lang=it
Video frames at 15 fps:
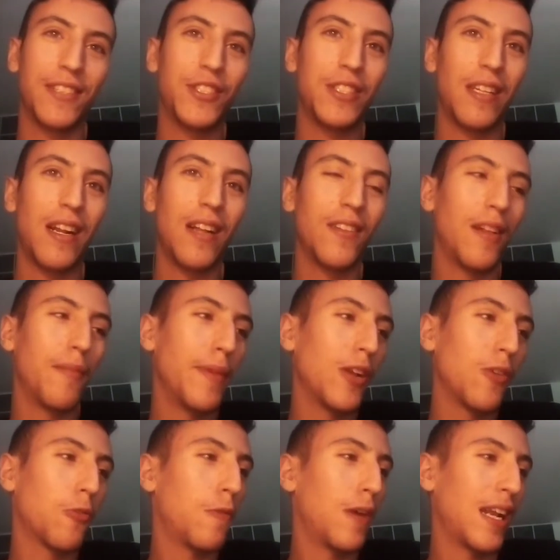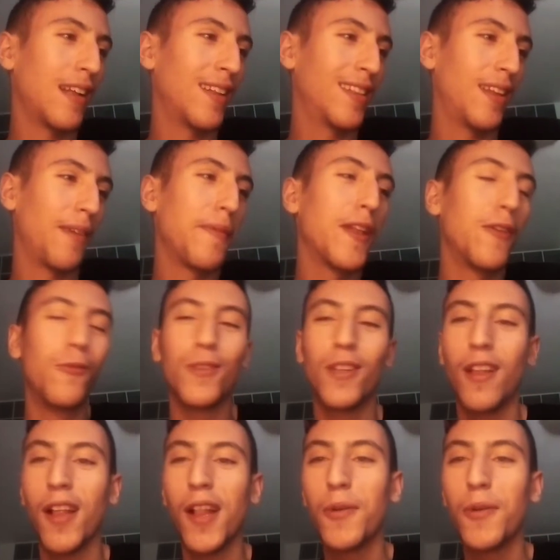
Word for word: che ci saranno almeno 40 minuti di